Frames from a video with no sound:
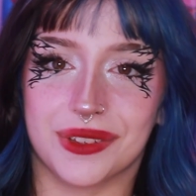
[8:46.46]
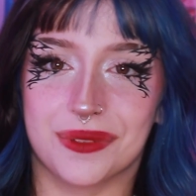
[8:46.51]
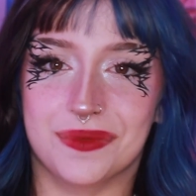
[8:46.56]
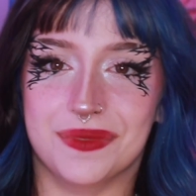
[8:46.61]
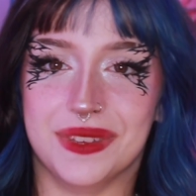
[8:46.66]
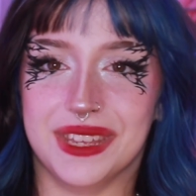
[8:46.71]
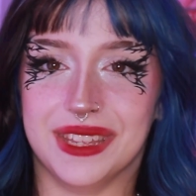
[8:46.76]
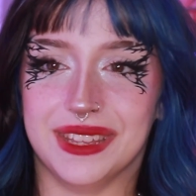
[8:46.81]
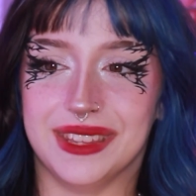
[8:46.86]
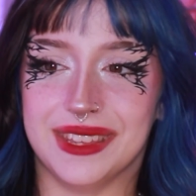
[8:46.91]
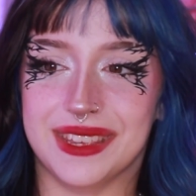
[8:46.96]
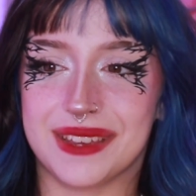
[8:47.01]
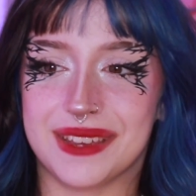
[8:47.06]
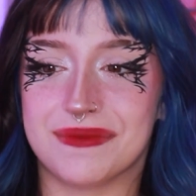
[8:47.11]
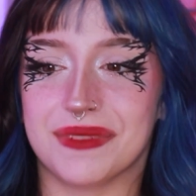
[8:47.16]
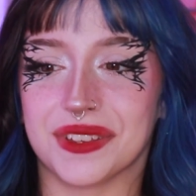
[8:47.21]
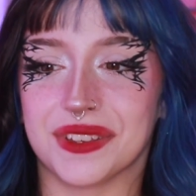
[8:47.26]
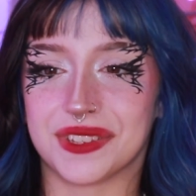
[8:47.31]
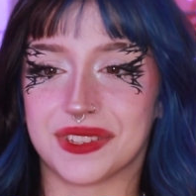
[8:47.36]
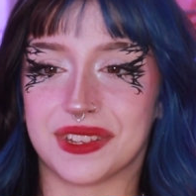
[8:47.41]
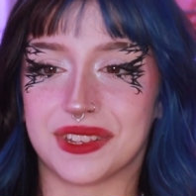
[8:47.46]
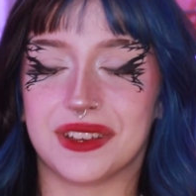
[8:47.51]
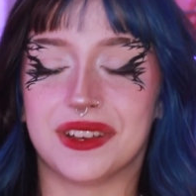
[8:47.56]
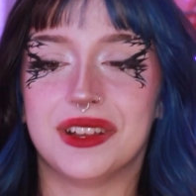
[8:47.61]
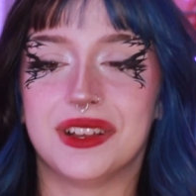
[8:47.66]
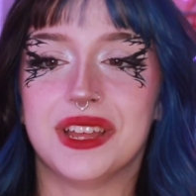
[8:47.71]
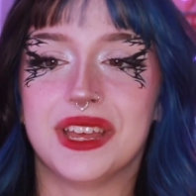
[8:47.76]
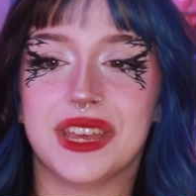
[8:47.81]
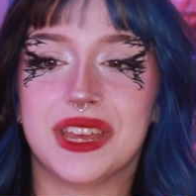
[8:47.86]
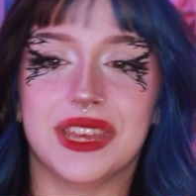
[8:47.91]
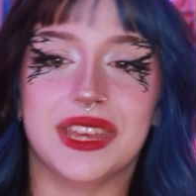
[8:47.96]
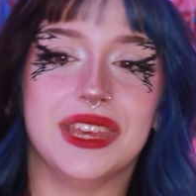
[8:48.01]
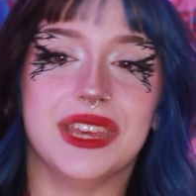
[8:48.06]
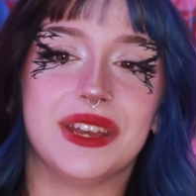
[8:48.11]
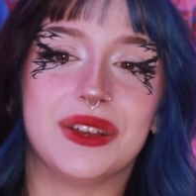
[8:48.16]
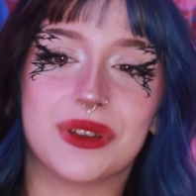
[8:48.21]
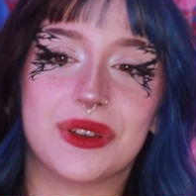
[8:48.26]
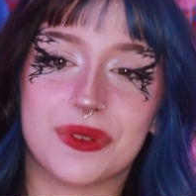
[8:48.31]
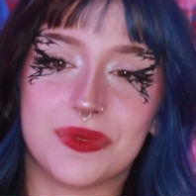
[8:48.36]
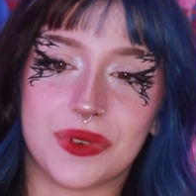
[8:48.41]
dans mes DM Insta et
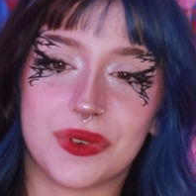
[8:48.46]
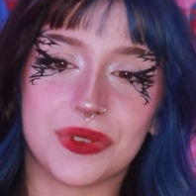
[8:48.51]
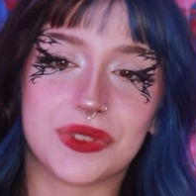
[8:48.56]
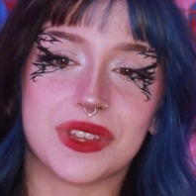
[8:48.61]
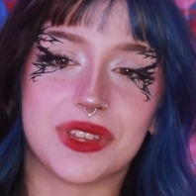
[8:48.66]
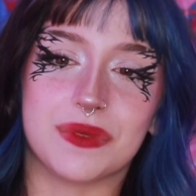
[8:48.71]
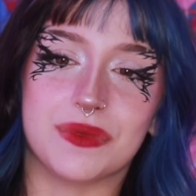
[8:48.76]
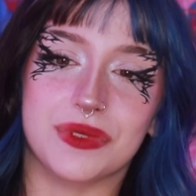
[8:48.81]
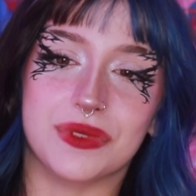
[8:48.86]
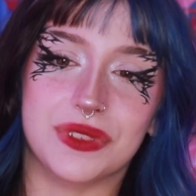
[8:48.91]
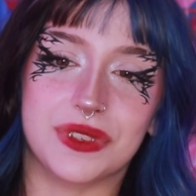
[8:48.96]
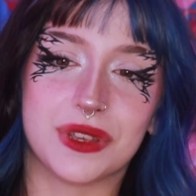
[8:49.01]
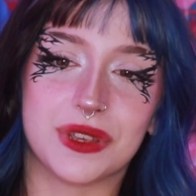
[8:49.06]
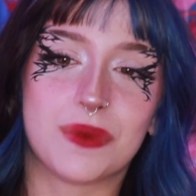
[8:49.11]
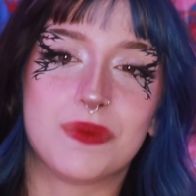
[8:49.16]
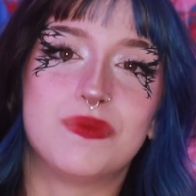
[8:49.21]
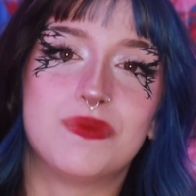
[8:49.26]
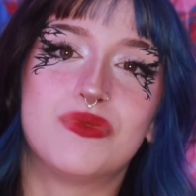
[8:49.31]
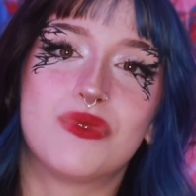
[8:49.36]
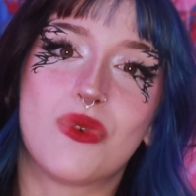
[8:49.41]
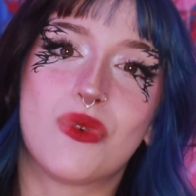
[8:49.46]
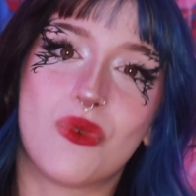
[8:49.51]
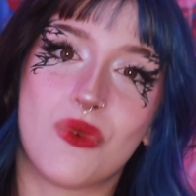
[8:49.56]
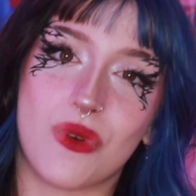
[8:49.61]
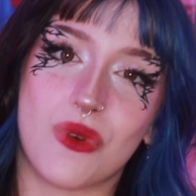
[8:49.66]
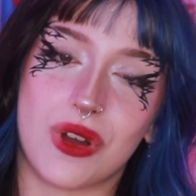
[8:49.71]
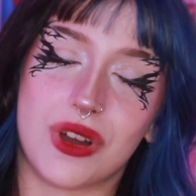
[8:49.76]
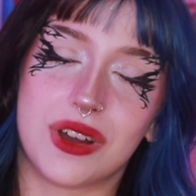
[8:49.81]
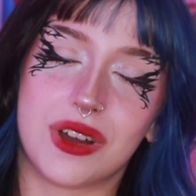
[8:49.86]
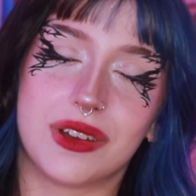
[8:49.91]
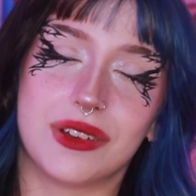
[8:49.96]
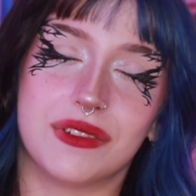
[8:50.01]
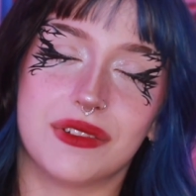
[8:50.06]
commence à me dire pourquoi,